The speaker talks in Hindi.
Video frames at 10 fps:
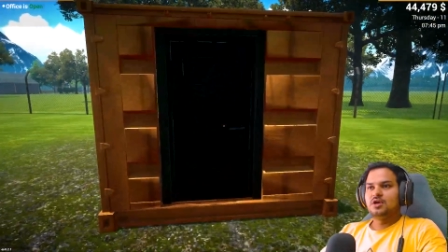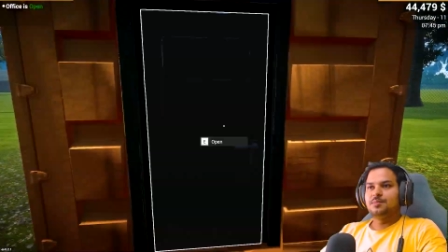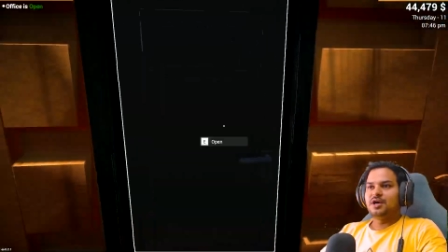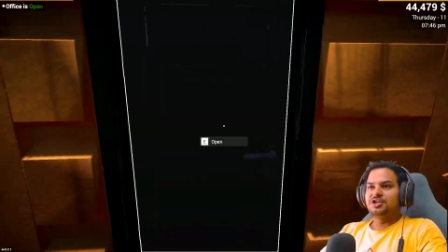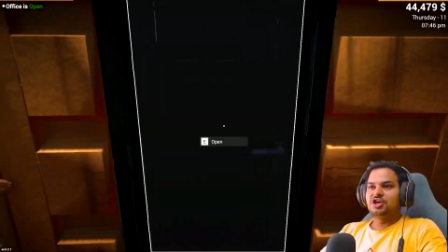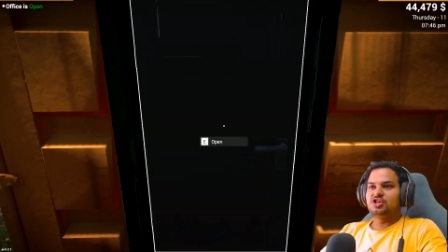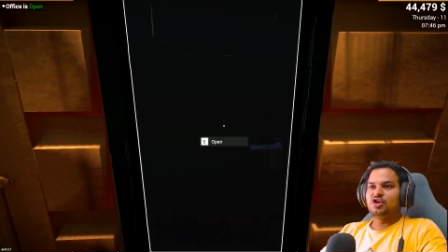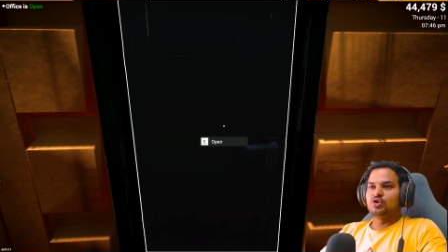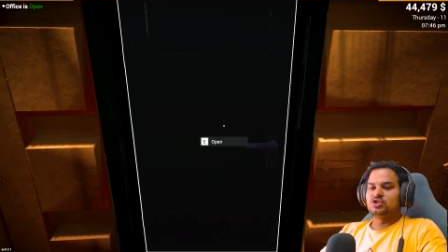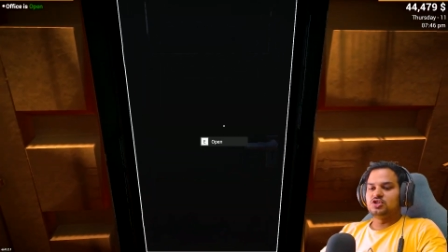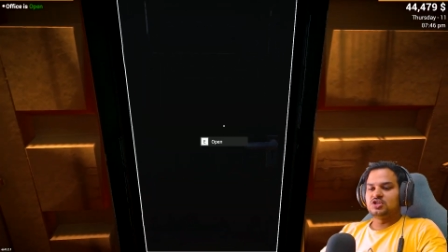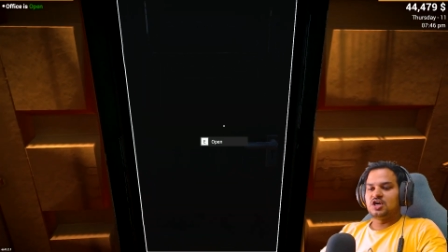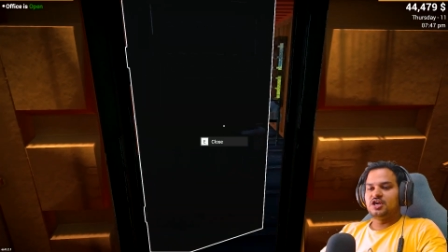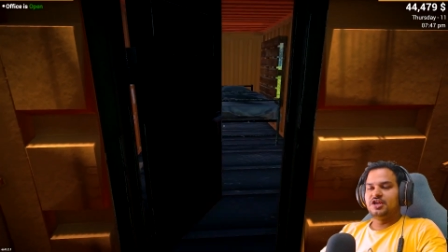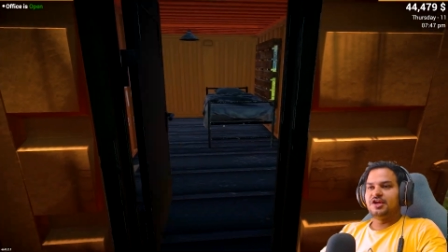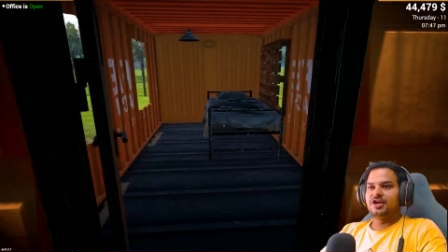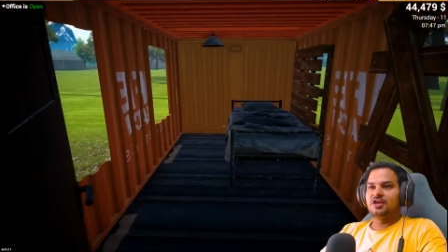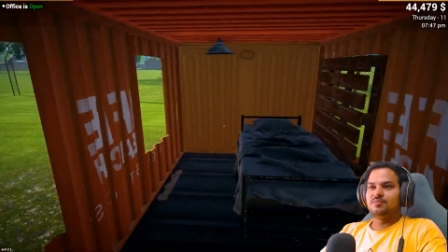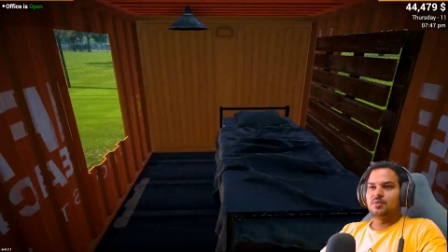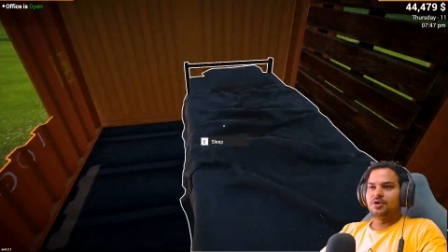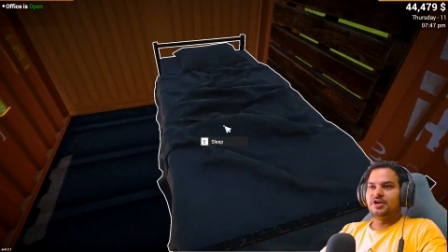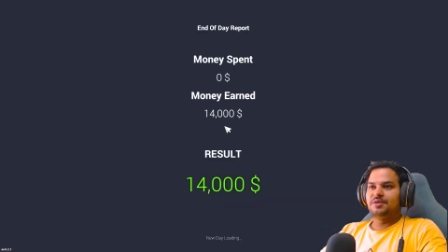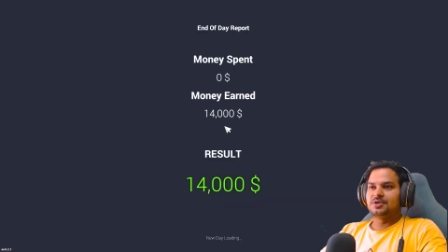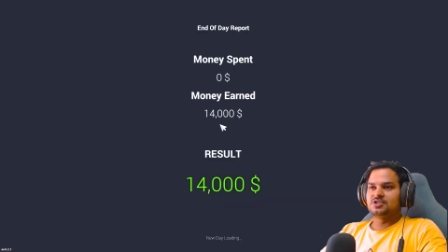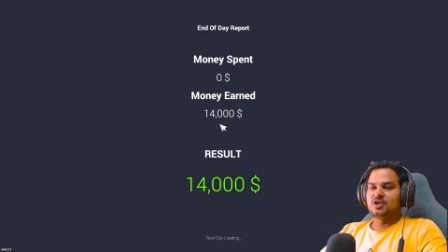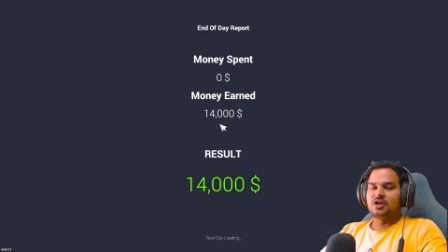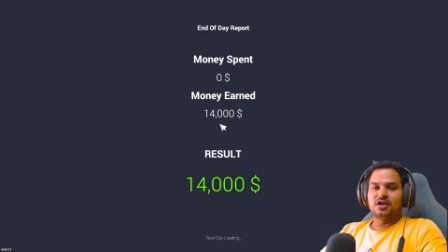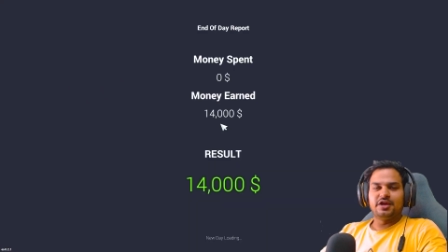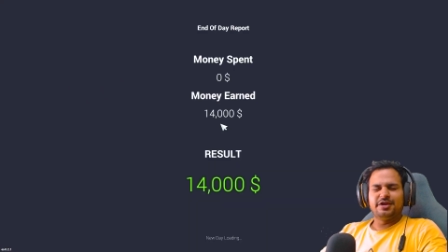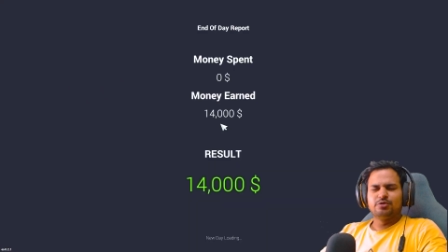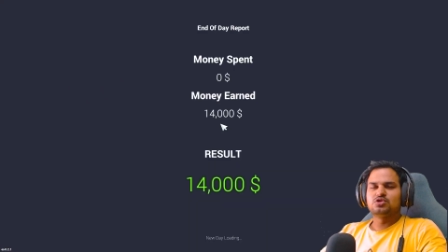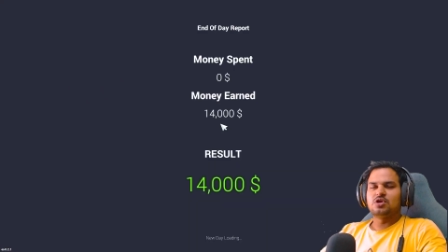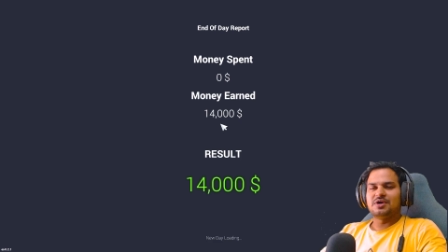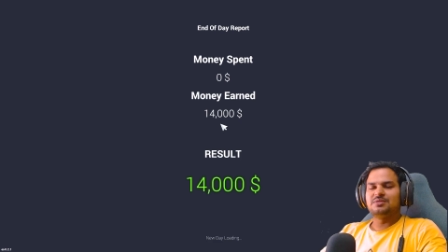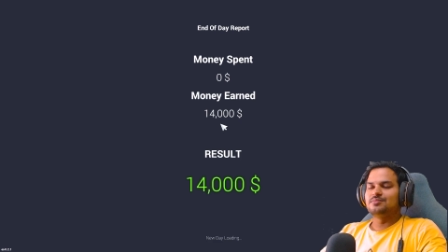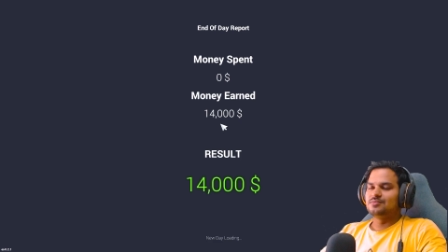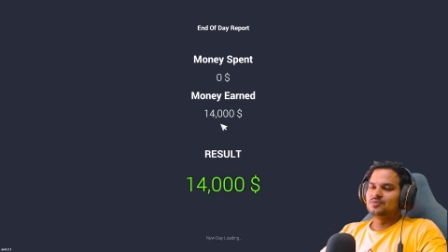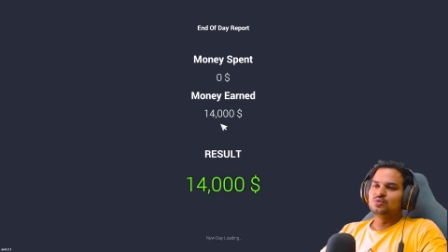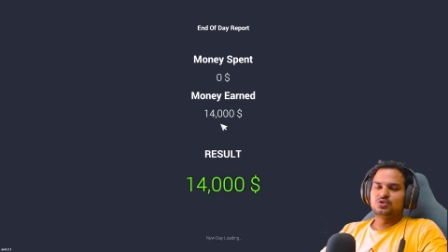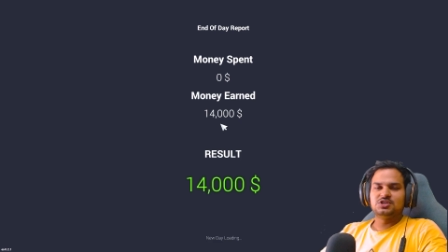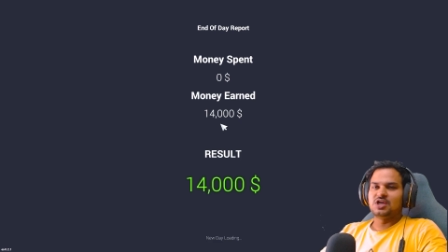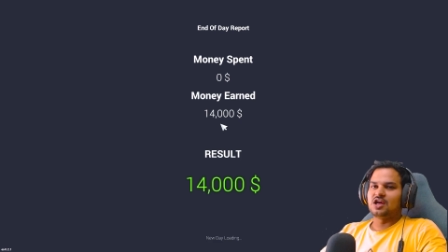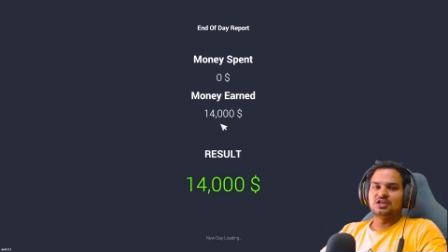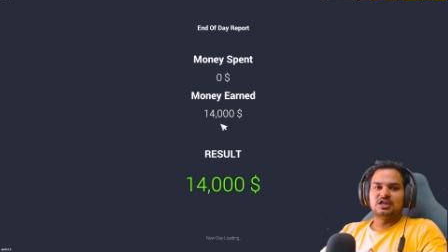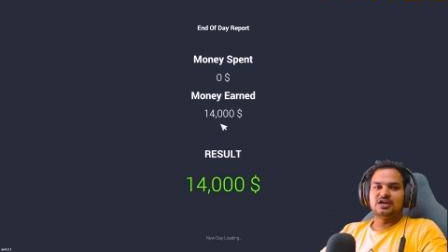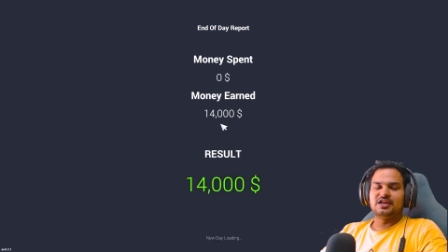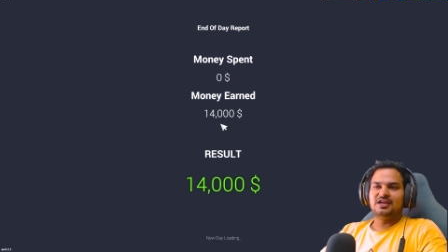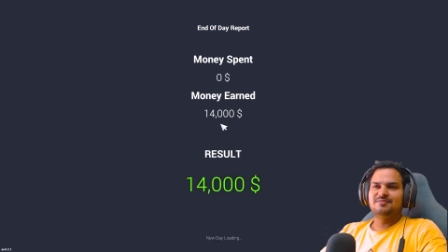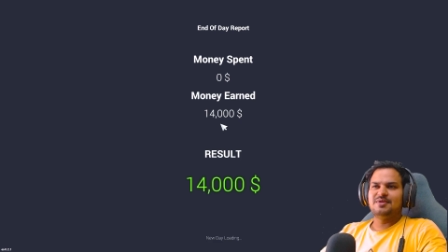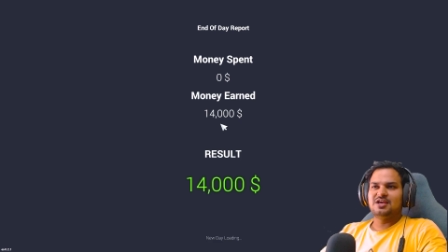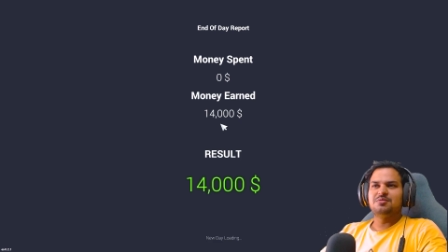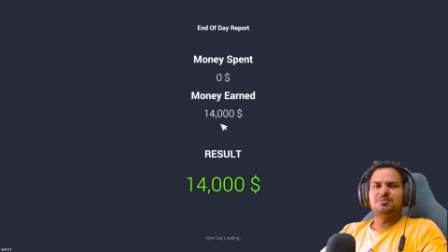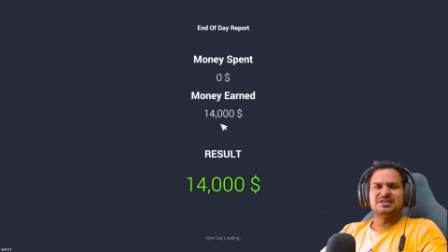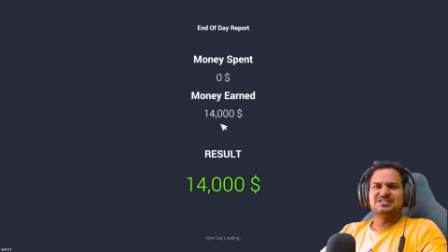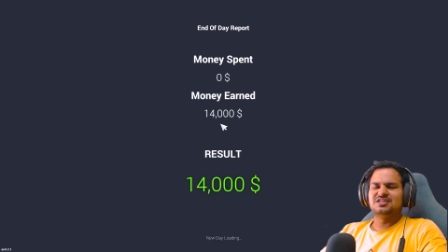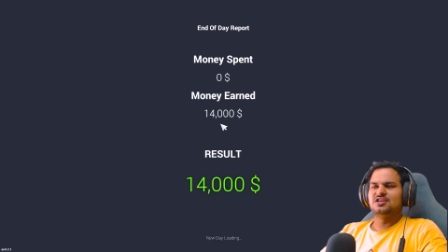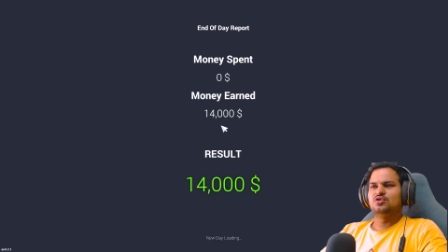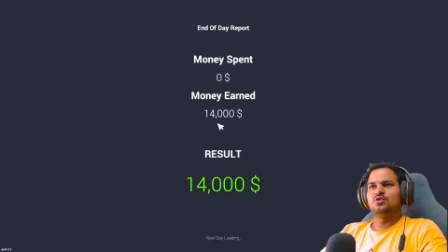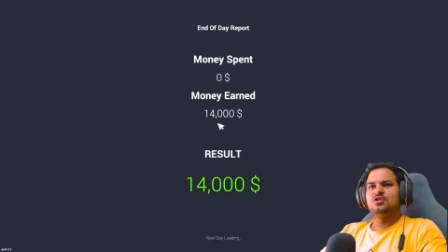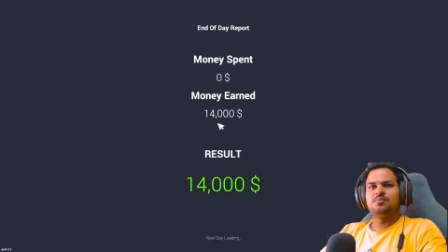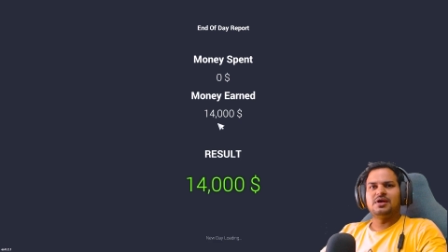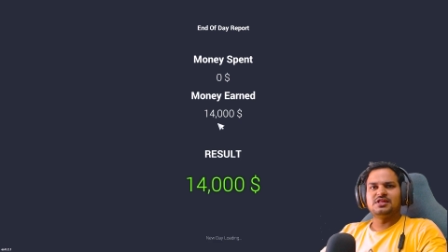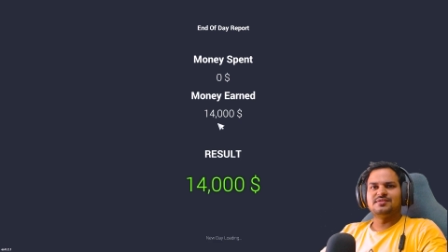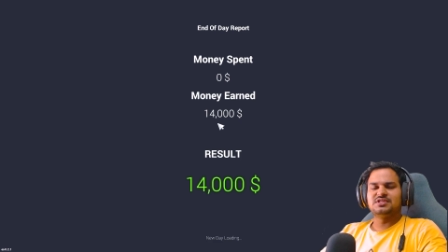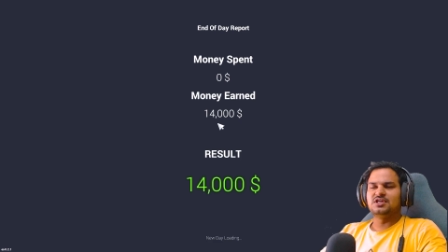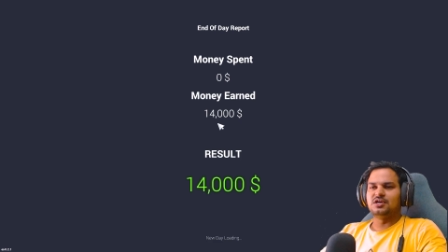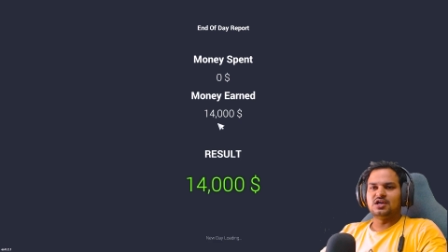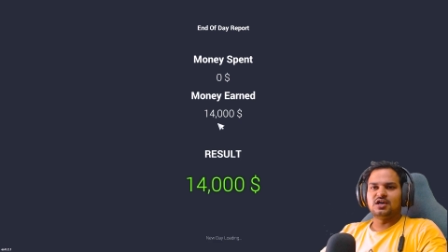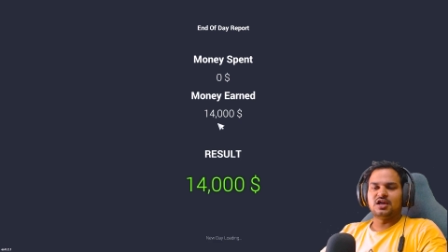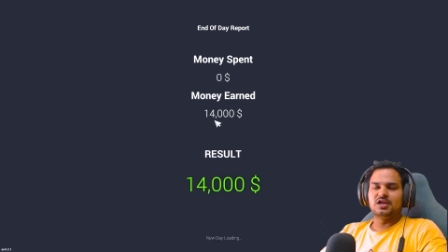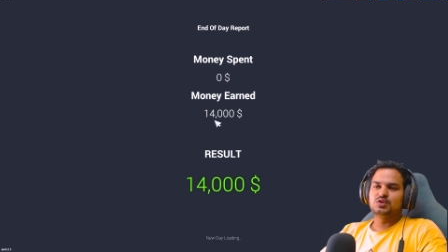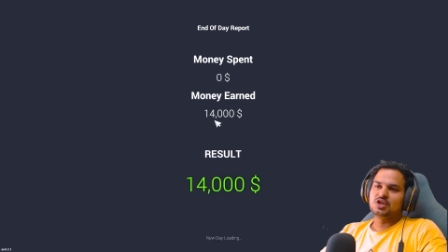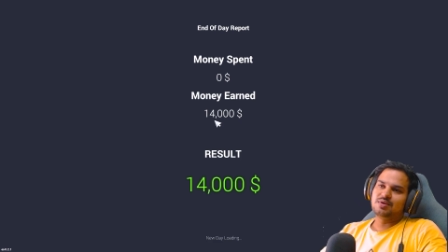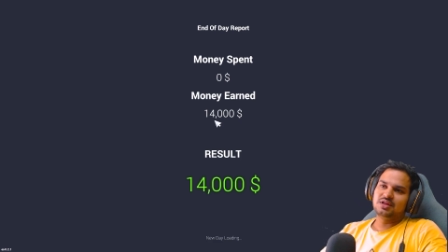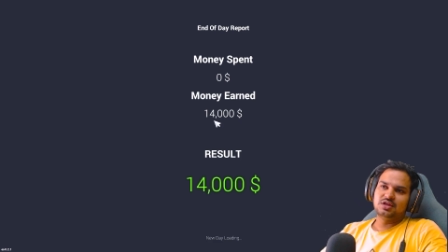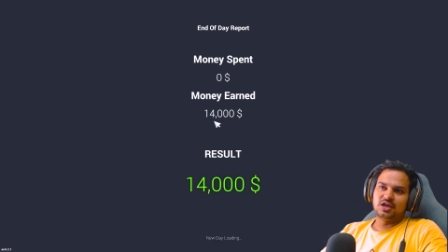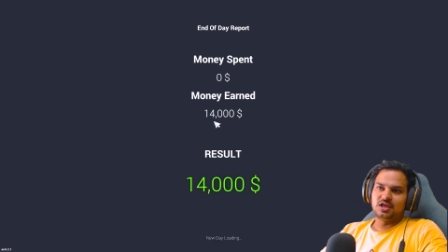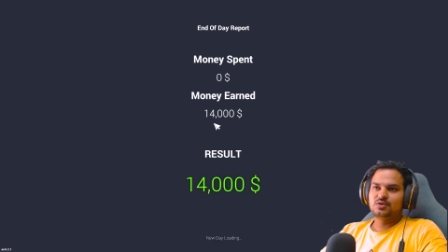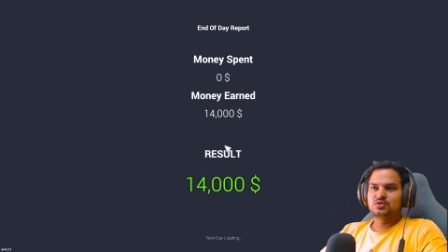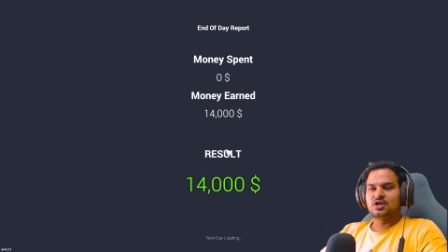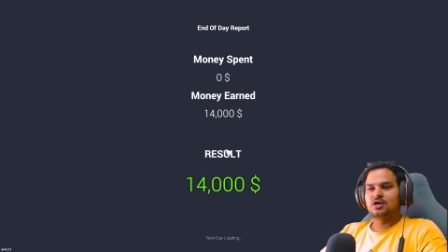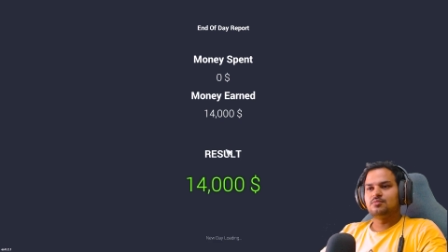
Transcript: बाकी देखते कोई अच्छी सी गाड़ी लेके ना हम अपने लिए पर्सनल रख लेंगे उसके बाद उसी से आना जाना करेंगे बाकी अभी पैसे ही नहीं है थोड़े तो पैसा वैसा इकट्ठा कर लें उसके बाद करेंगे उसका काम